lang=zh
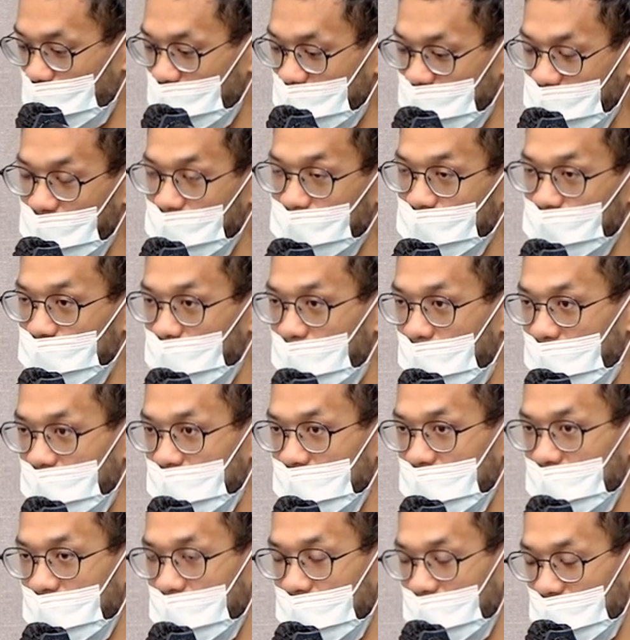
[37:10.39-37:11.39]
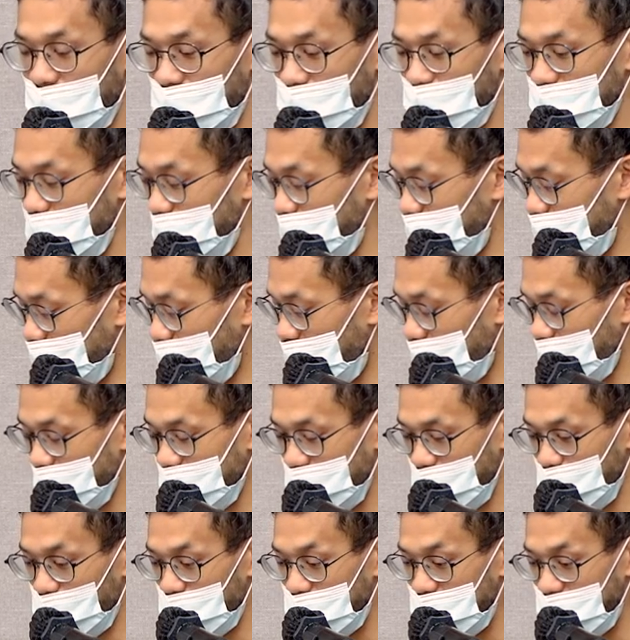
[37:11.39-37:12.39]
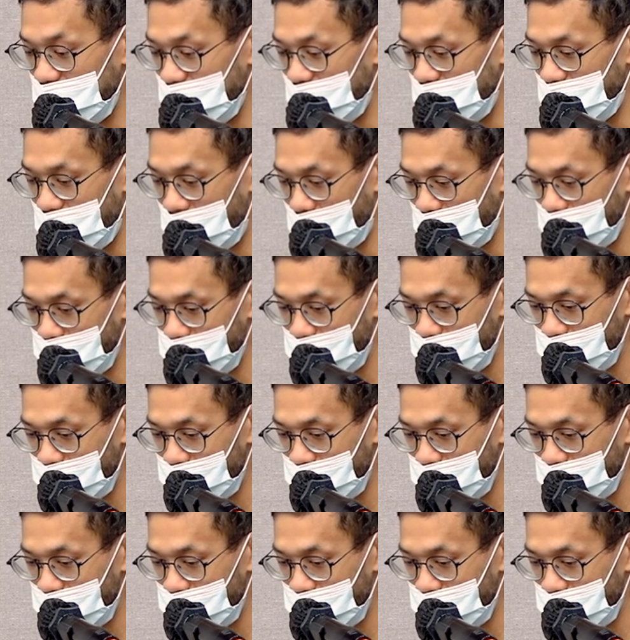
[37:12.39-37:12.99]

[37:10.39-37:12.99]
平台 UI 好，以及它的一些文件这样。